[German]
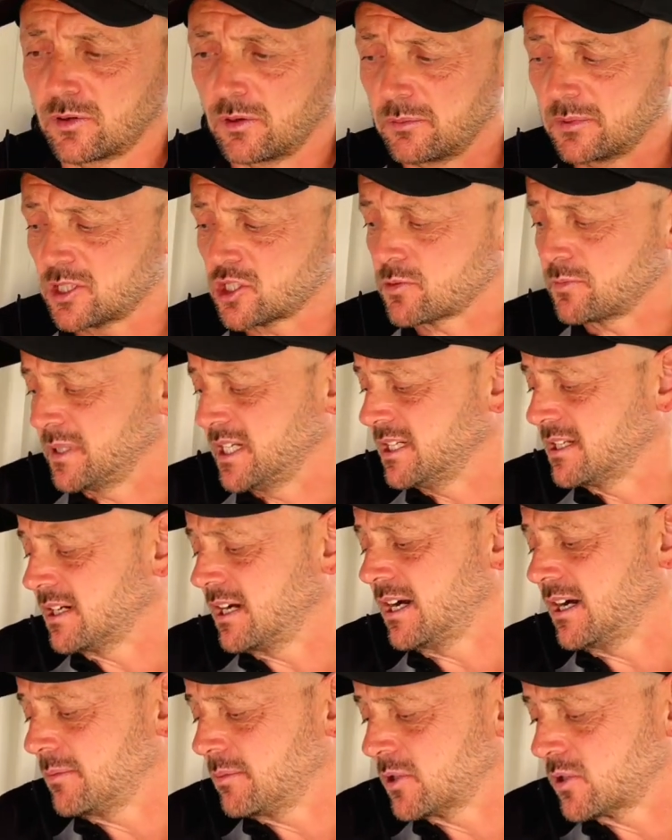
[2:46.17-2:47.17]
komme ich später
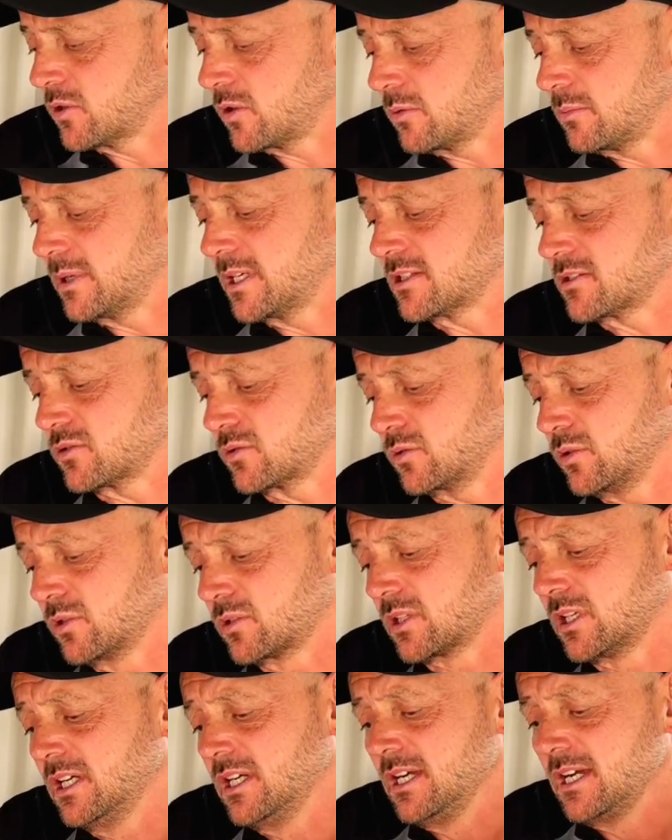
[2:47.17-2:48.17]
aber nochmal
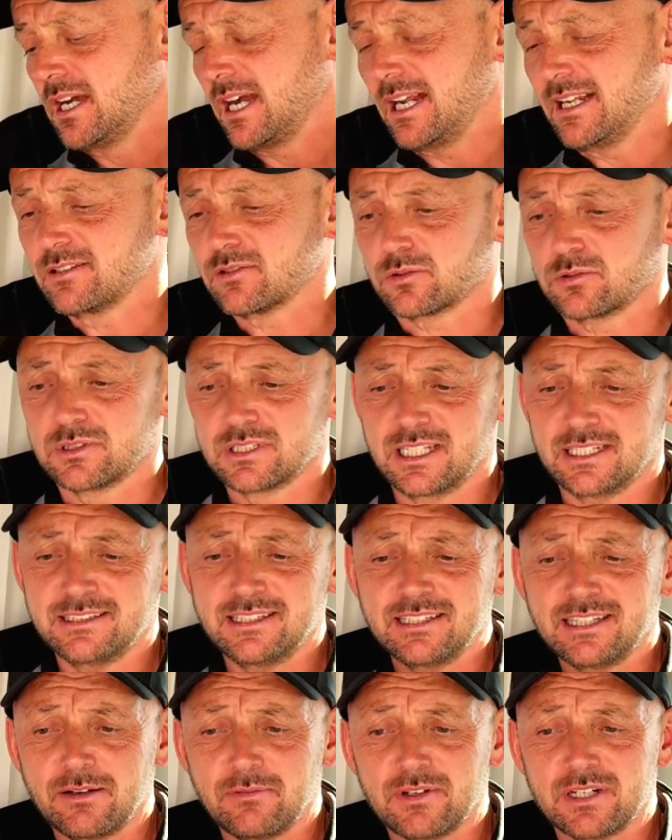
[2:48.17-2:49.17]
zurück. Also
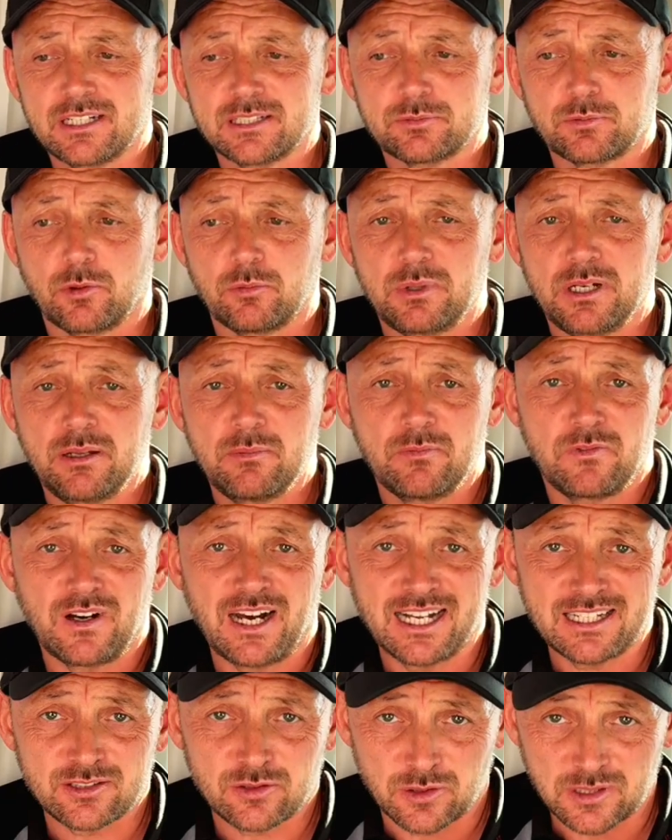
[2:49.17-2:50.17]
grundsätzlich haben wir das Problem,
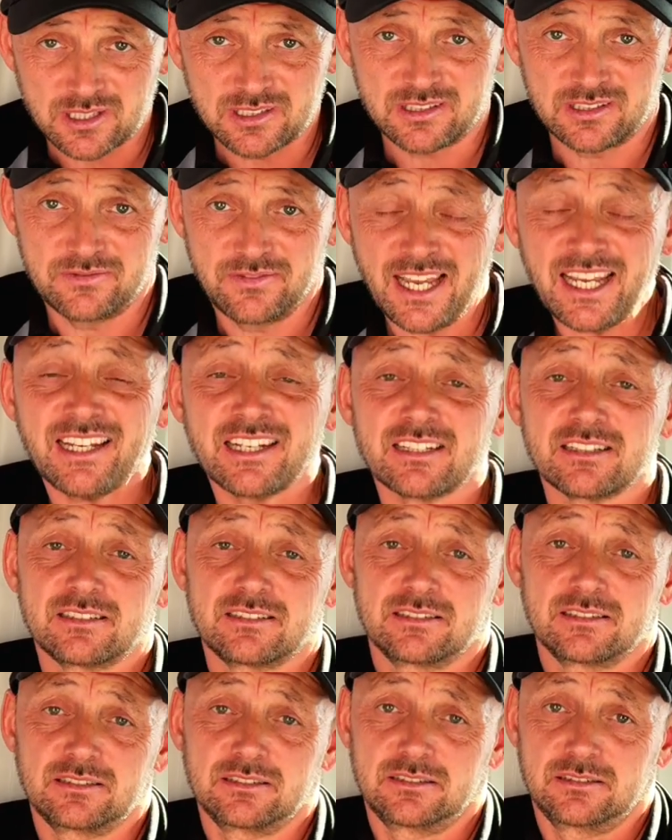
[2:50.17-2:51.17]
Fahrzeug ist weg.
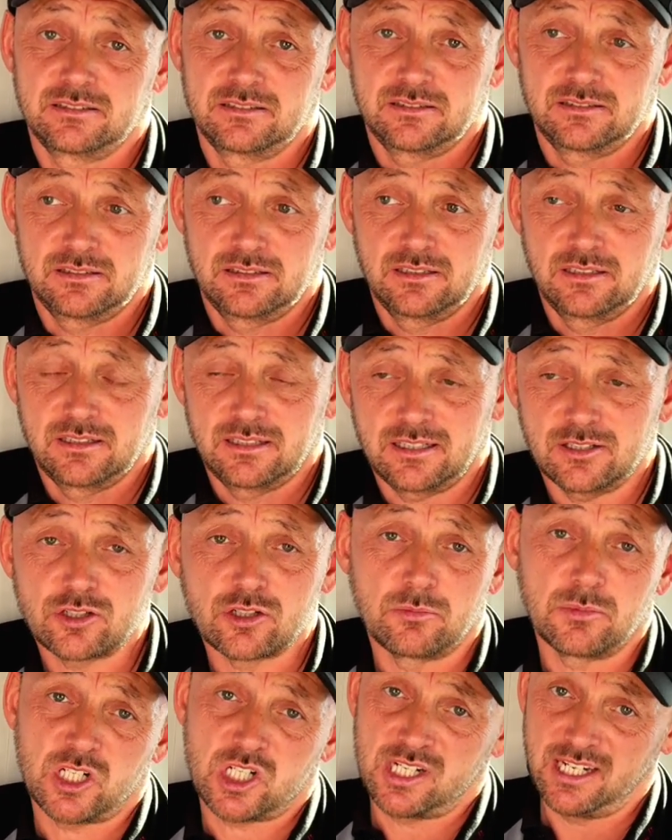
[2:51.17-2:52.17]
Das ist
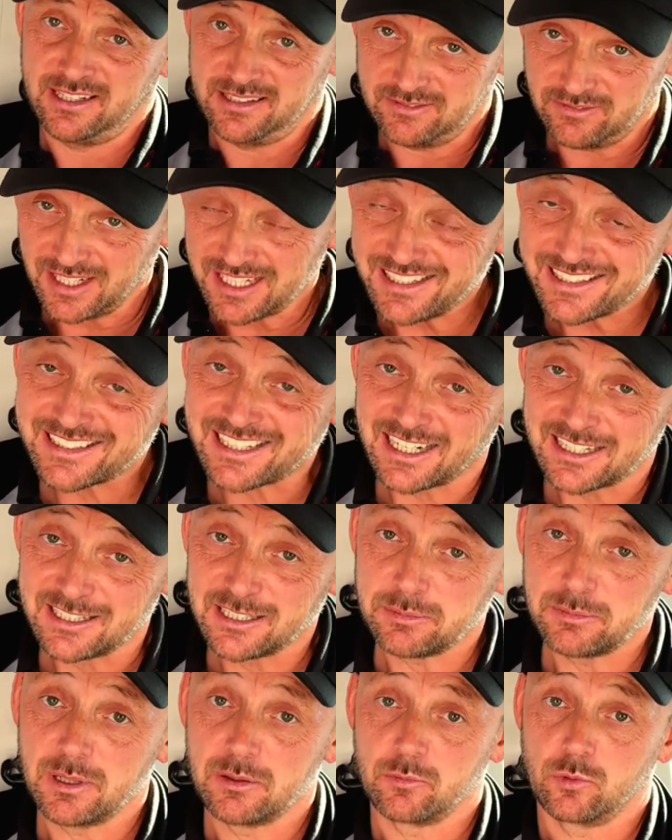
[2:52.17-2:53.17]
schon mal schlecht, weil ich kann
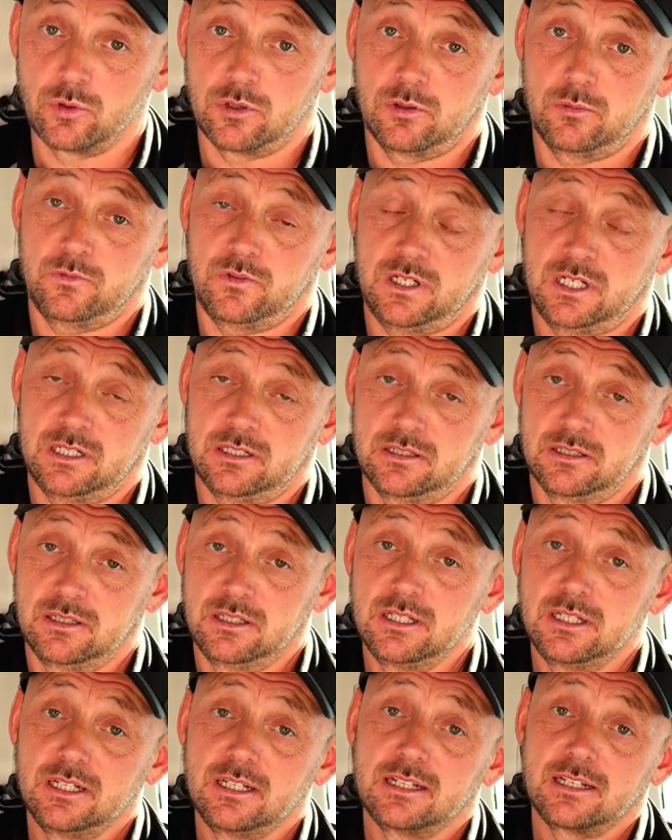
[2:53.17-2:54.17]
nicht mehr im Urlaub fahren.
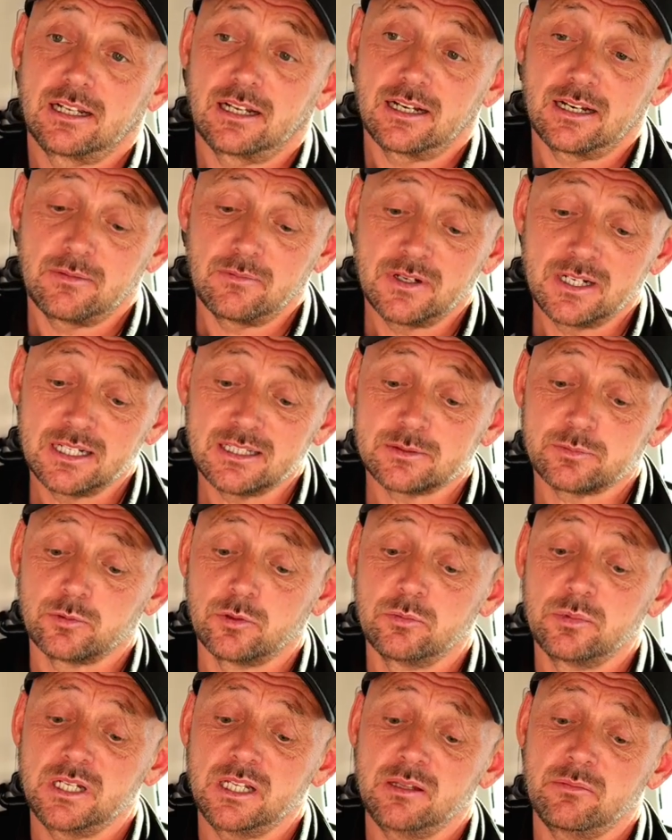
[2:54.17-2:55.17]
Dann haben wir das
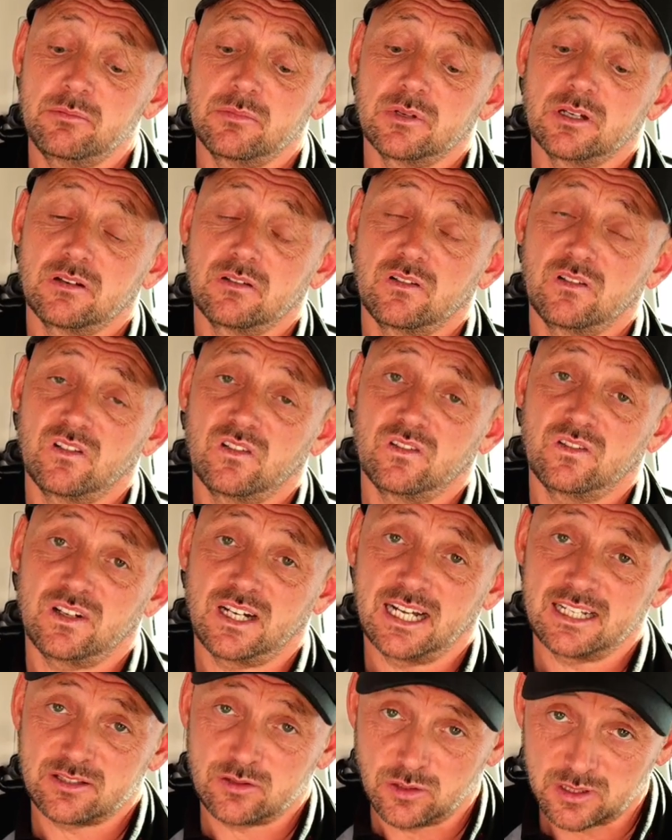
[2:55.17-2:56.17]
Problem,
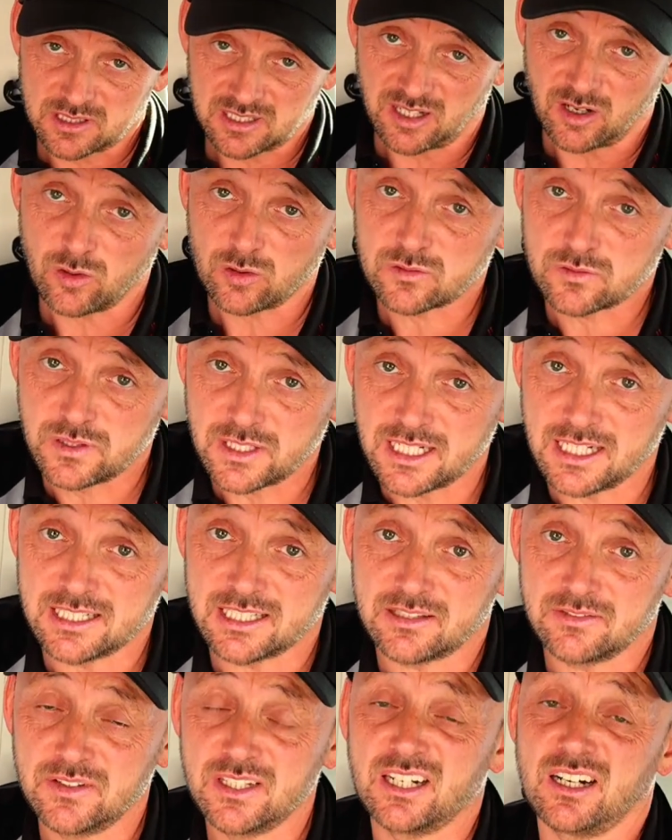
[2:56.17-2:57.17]
Fahrzeug taucht
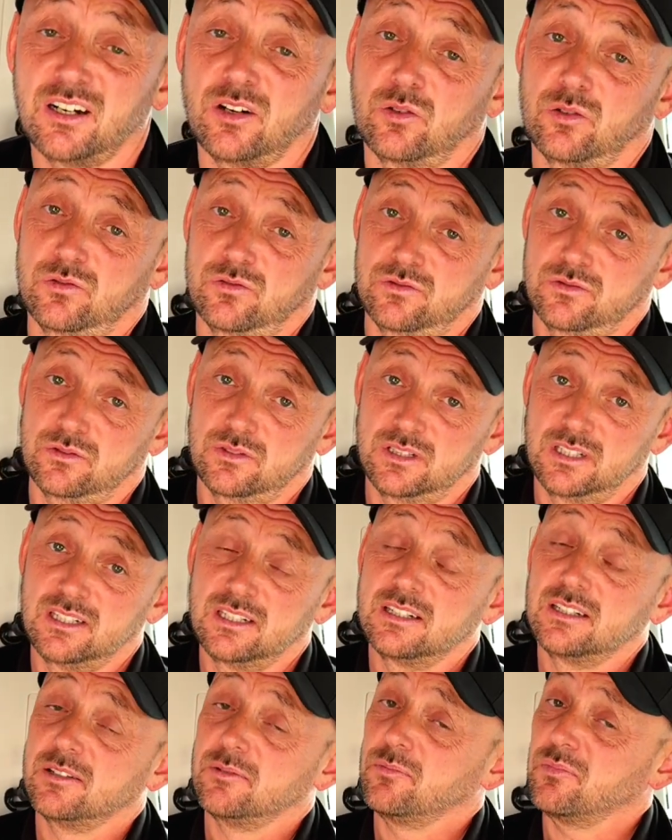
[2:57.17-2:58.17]
vielleicht wieder auf.
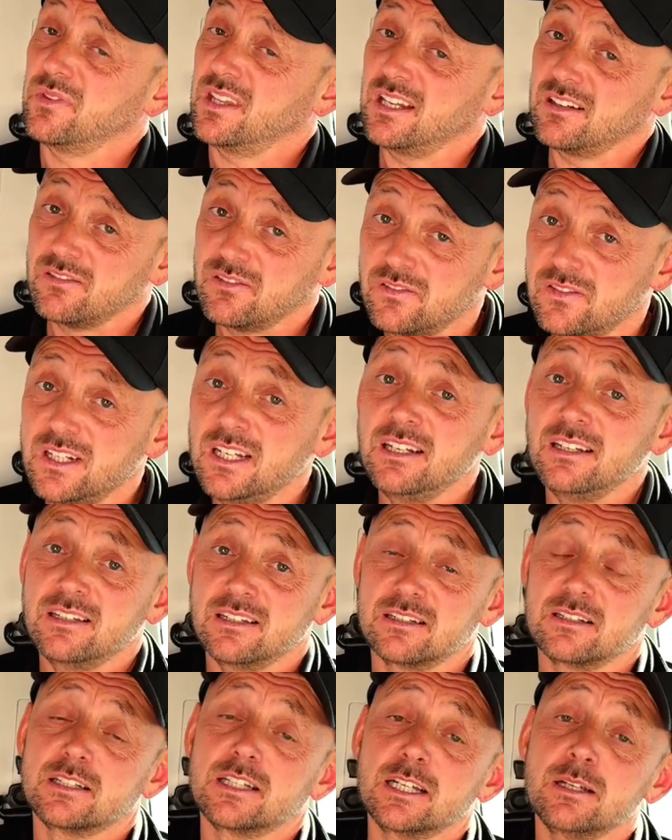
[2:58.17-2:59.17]
Dann will ich
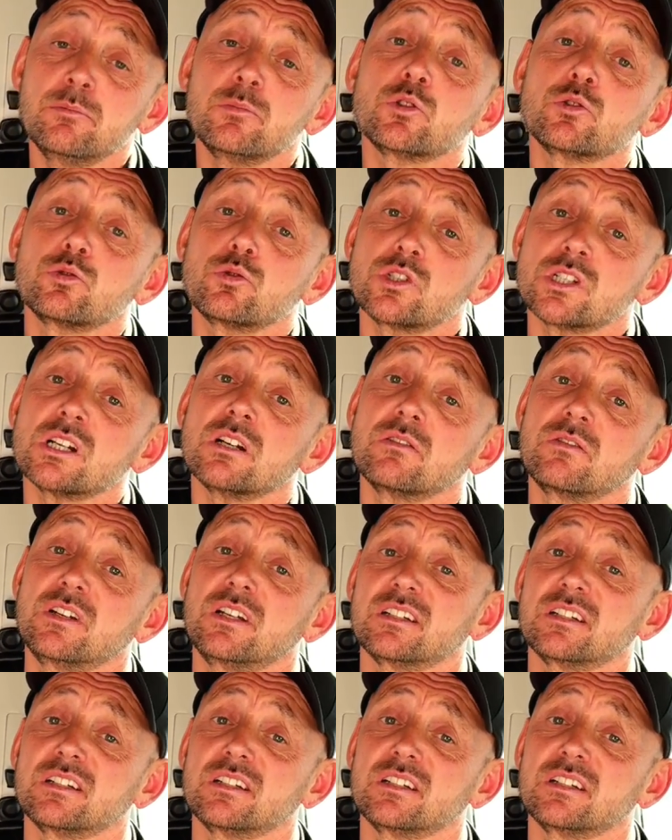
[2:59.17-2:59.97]
in dem Zustand, wie